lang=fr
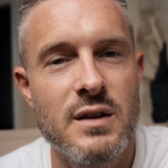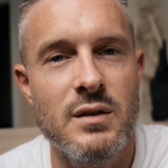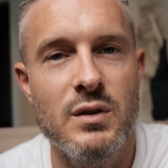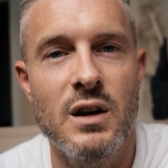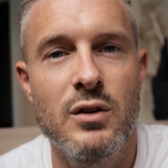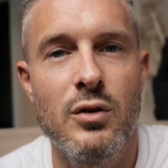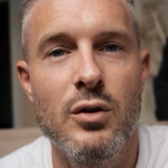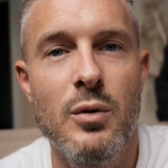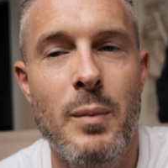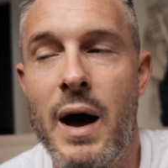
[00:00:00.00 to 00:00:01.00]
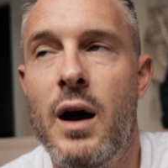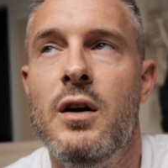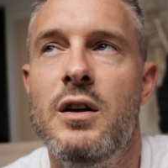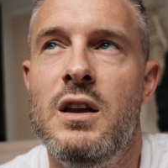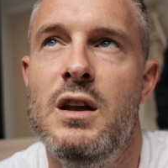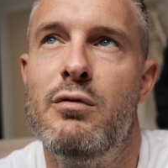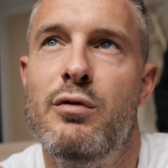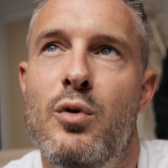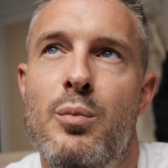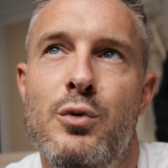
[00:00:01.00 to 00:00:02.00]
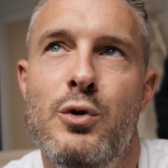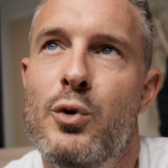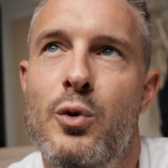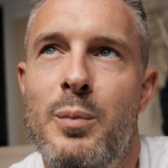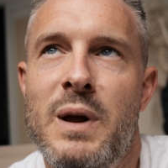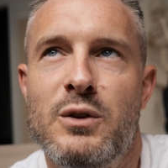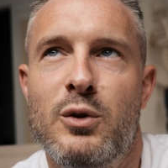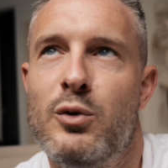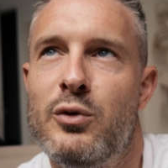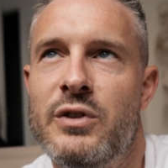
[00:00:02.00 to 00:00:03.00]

Ça veut dire que bah, il vaut mieux mettre